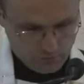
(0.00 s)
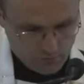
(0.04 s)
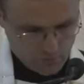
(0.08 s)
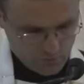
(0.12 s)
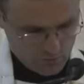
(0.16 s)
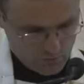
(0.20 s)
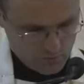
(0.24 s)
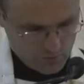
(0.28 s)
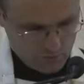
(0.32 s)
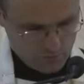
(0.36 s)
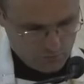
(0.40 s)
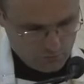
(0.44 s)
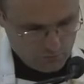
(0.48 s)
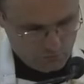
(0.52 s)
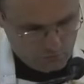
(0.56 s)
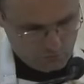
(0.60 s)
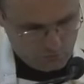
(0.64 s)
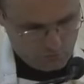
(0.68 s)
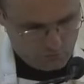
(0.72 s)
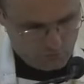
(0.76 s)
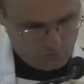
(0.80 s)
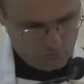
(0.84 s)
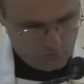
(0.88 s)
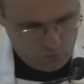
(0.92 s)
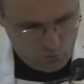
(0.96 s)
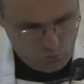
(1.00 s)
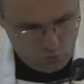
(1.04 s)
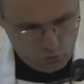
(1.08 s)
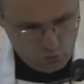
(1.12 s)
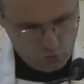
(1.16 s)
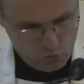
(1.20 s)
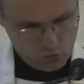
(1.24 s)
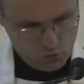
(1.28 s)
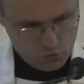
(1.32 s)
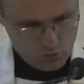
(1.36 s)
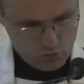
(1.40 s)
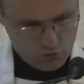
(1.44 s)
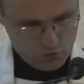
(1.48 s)
E,
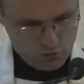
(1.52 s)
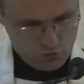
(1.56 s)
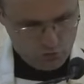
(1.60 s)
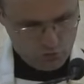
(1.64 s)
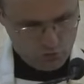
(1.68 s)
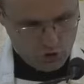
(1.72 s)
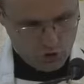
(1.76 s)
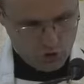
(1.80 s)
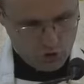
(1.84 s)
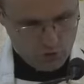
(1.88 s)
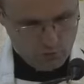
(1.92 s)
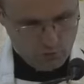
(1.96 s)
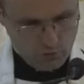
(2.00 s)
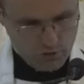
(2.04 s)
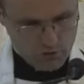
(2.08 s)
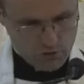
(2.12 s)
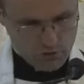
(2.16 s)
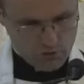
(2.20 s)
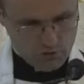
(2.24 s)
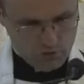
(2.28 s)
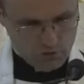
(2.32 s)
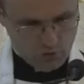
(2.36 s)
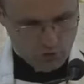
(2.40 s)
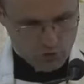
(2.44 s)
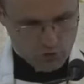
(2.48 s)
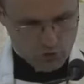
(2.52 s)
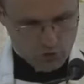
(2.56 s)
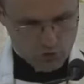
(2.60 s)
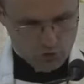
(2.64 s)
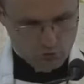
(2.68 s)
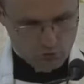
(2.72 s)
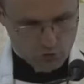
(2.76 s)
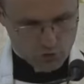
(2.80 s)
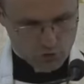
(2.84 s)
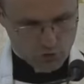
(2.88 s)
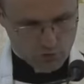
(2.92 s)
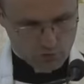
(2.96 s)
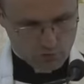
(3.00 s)
otóż trzy właściwości
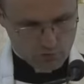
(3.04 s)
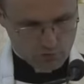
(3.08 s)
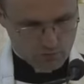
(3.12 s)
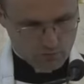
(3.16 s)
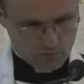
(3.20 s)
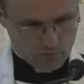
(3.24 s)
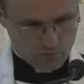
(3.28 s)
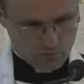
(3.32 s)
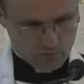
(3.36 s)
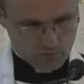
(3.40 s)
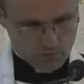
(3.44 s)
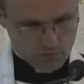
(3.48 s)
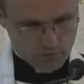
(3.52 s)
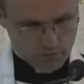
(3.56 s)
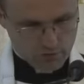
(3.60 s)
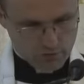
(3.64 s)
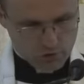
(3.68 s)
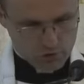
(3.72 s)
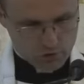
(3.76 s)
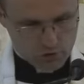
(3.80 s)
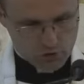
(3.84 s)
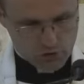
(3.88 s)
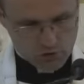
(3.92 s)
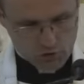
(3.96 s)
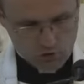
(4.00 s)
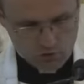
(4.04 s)
możemy wyliczyć,